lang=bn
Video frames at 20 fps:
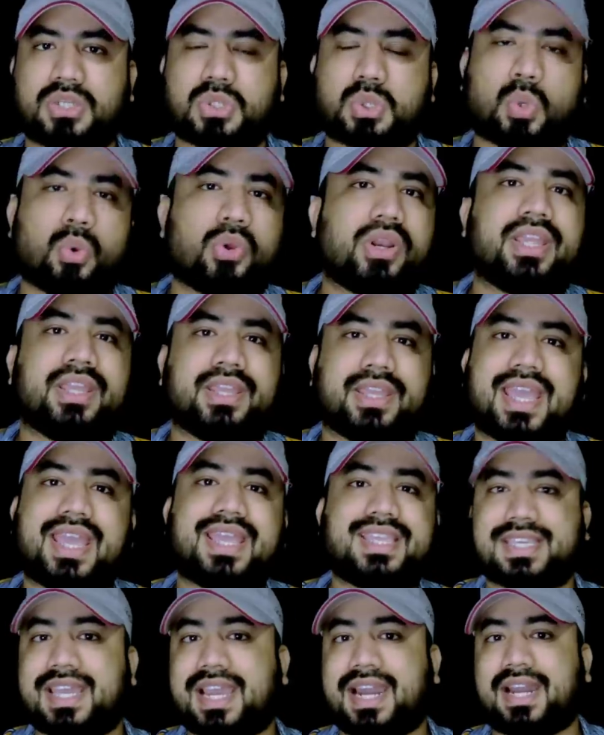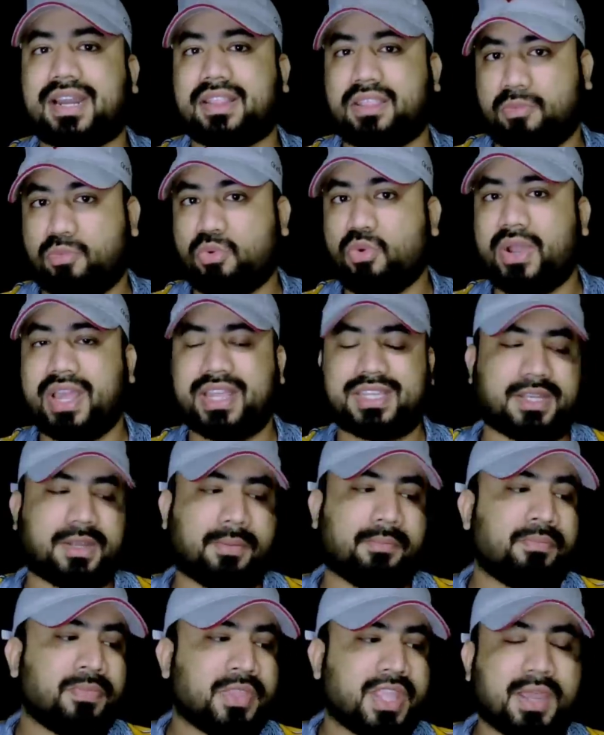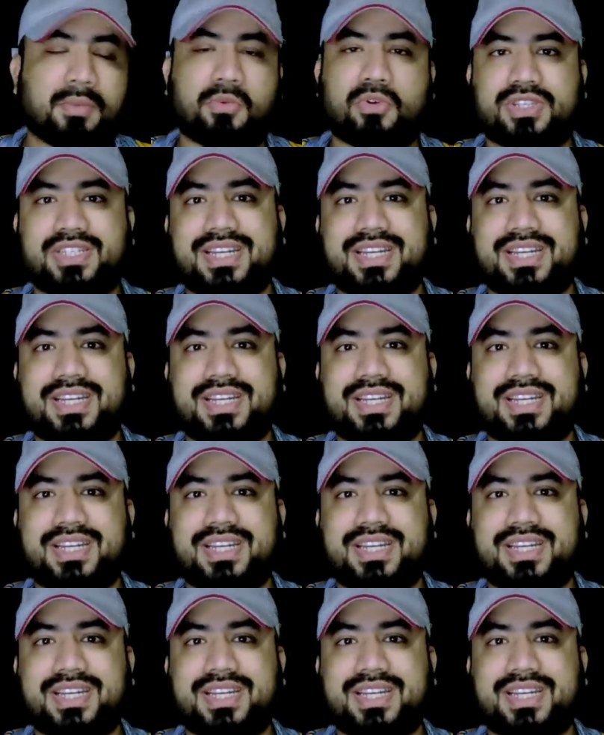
স্কোরিং এই জায়গাটাতে ভুগেছি এবং